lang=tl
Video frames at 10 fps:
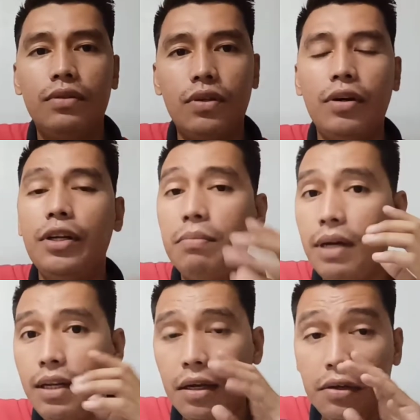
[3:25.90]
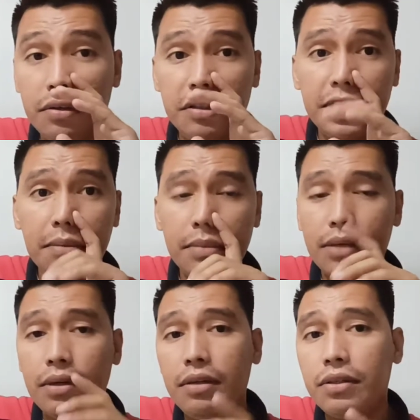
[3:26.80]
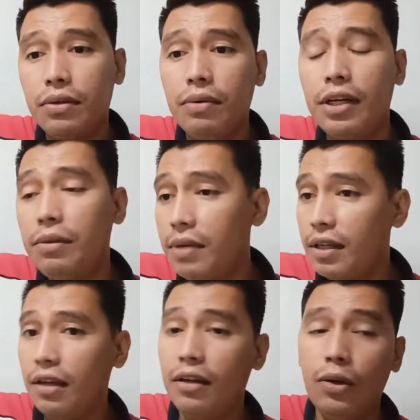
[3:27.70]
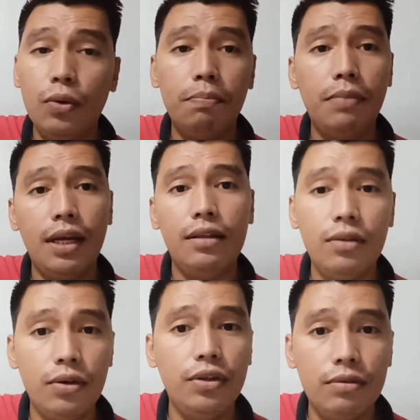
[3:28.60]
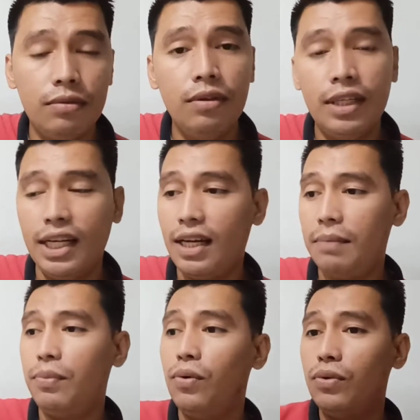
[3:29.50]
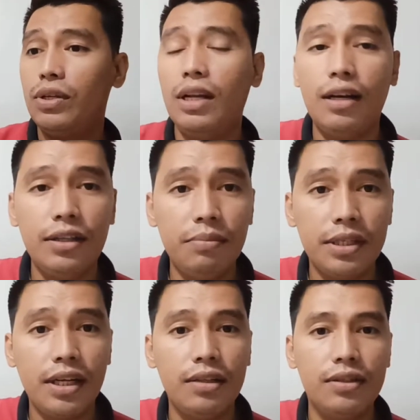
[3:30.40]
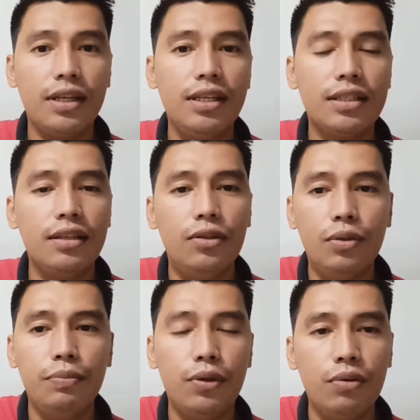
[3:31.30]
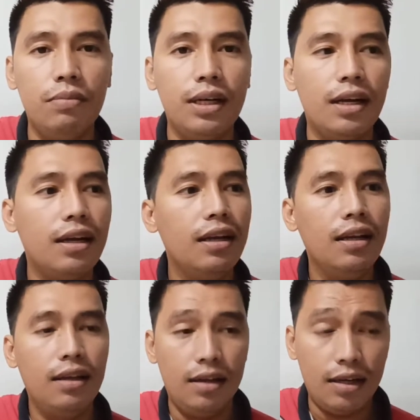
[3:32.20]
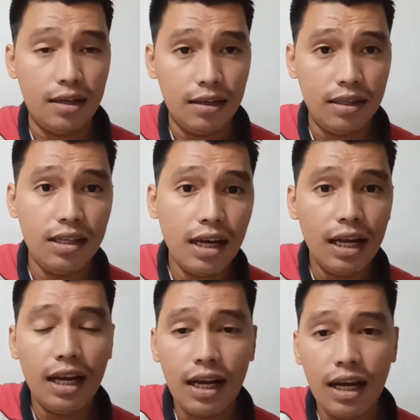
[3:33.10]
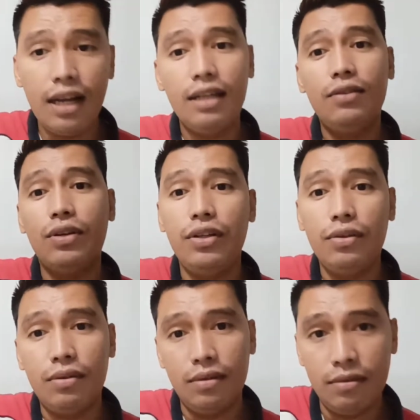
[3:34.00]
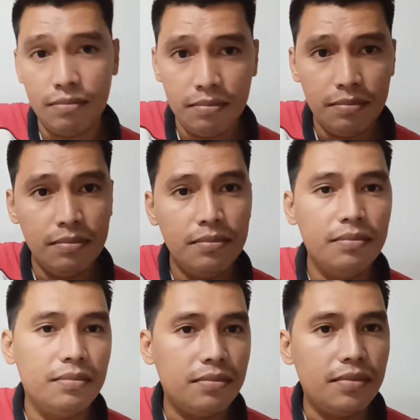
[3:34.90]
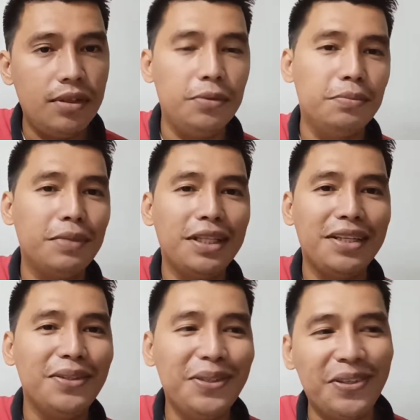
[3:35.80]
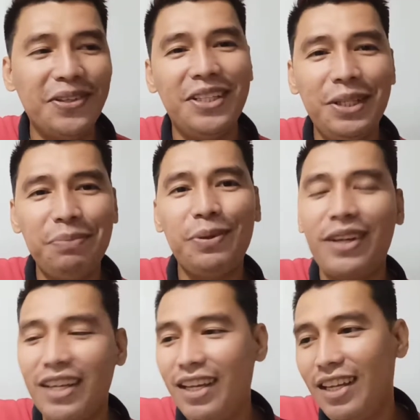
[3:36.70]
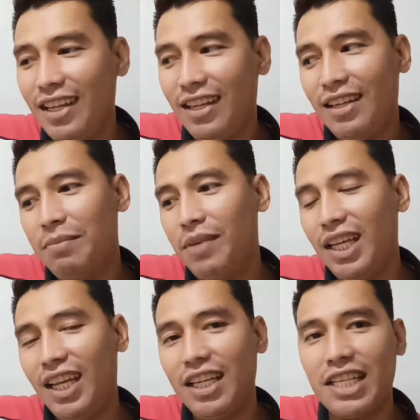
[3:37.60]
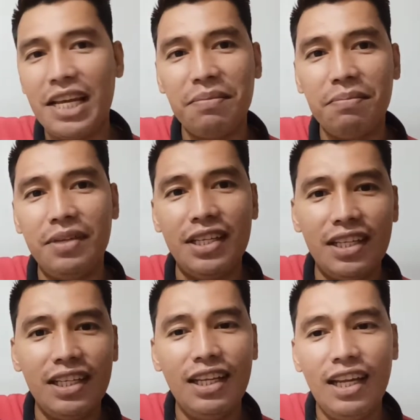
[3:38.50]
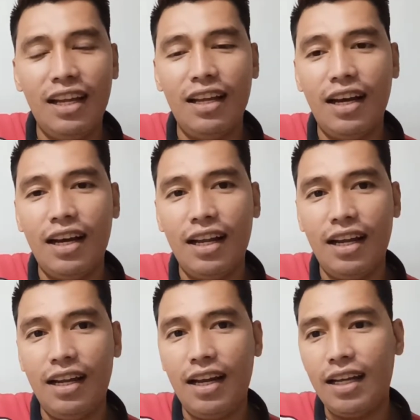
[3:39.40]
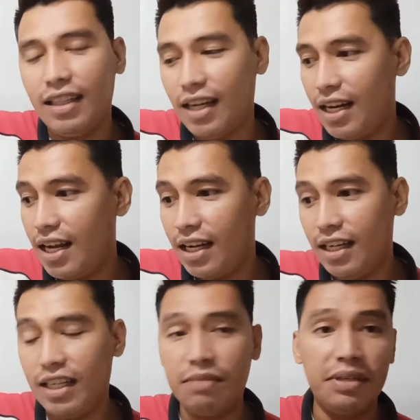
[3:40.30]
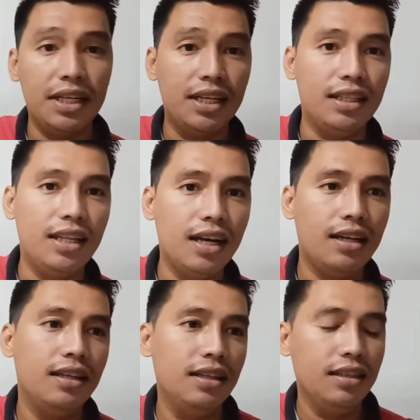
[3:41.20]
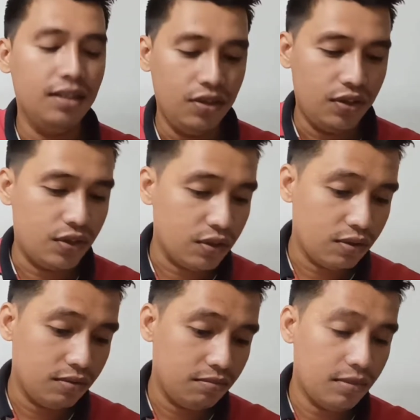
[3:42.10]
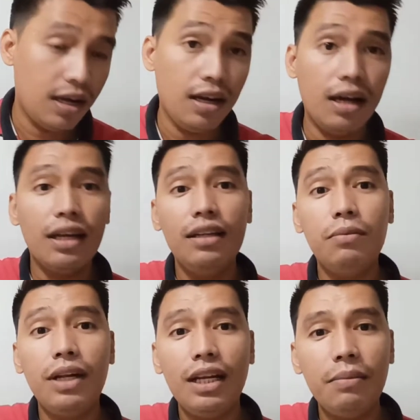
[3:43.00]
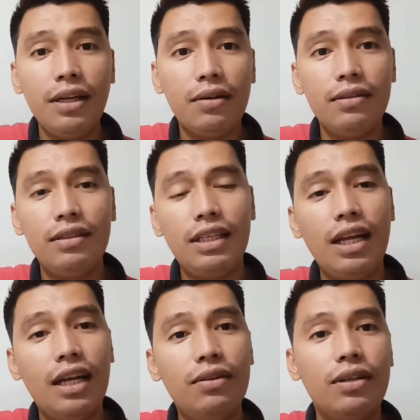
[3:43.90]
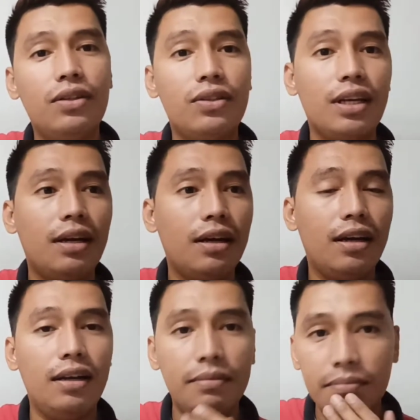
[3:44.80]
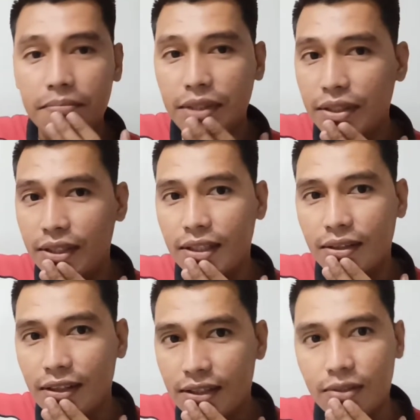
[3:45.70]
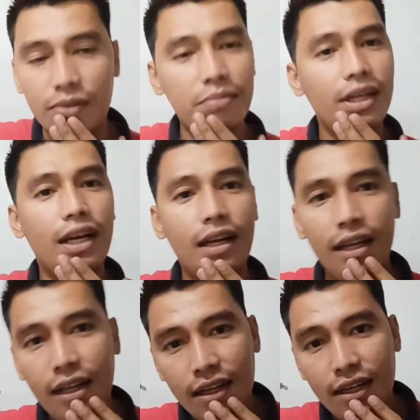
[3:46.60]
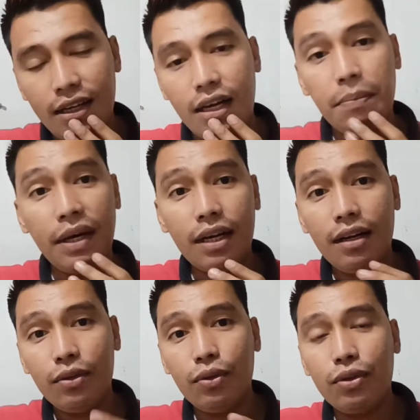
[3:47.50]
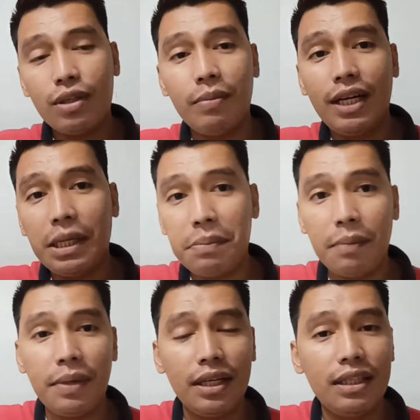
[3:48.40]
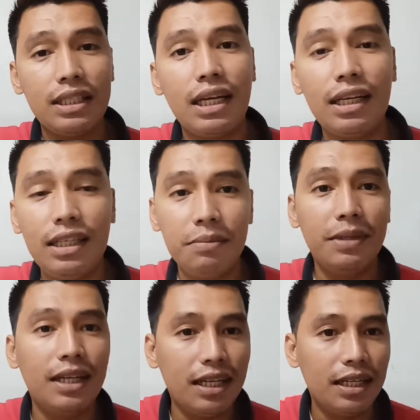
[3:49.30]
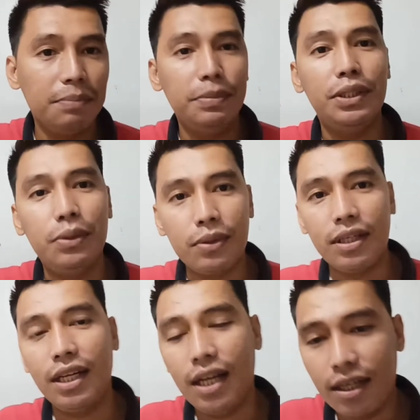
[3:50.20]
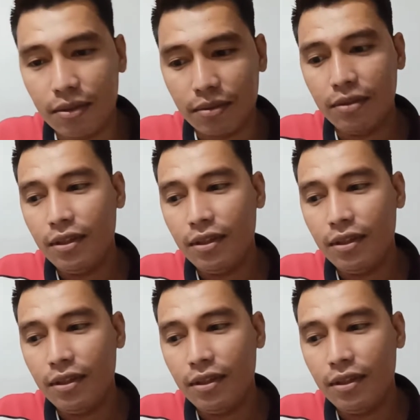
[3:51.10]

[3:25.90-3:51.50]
So ayun bali, ayun yung number one. No? So huwag kayong magiging loop blind o yung nakapokus lang kayo masyado sa isang loop. No? Kumbaga, uh, ah, igala nyo rin yung yung mata nyo. No? Hindi porke maingay si FB. Uh, ah, lahat ng alaga niya is magaganda. So, uh, again, wala naman akong inaano rito sa video na to guys. No? Kumbaga, uh, para lang to sa mga nagpapakita sa akin ng mga picture nila. No?